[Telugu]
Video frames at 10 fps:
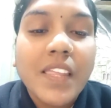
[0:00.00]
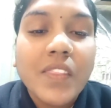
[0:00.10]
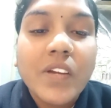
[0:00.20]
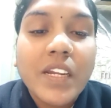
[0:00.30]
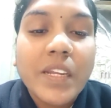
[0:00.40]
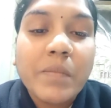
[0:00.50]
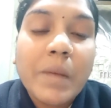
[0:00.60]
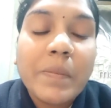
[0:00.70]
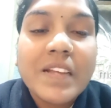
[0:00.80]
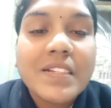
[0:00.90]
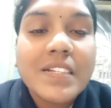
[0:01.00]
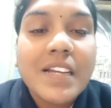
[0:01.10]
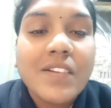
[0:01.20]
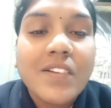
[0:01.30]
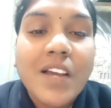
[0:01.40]
ఎందుకంటే మా పాస్టర్
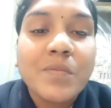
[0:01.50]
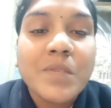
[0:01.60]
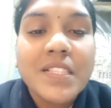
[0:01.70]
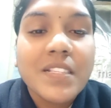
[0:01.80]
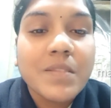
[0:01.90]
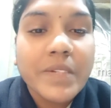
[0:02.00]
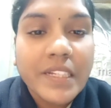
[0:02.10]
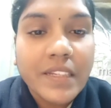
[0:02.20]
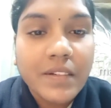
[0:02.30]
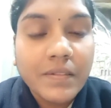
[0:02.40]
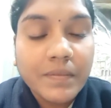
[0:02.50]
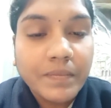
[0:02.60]
గారు నాకు మెసేజ్ పెట్టారు